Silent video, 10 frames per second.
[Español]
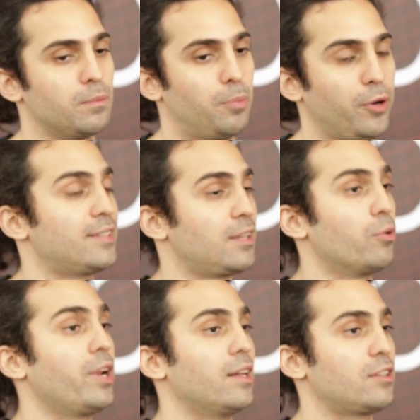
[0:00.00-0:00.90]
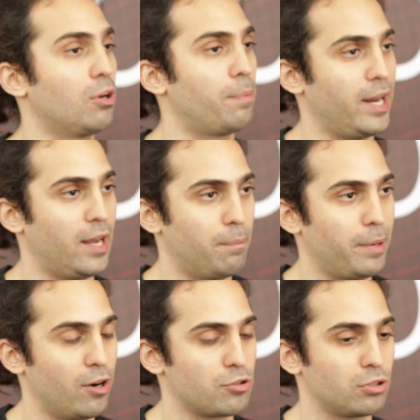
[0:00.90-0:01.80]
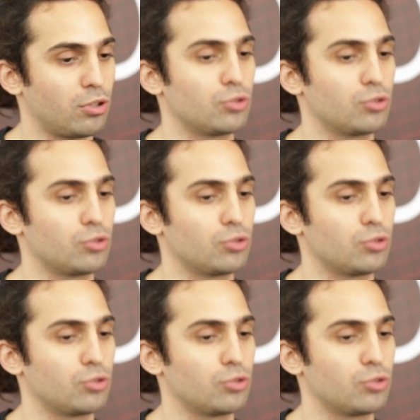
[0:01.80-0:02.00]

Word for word: podría ser muy negativo para, nosotros.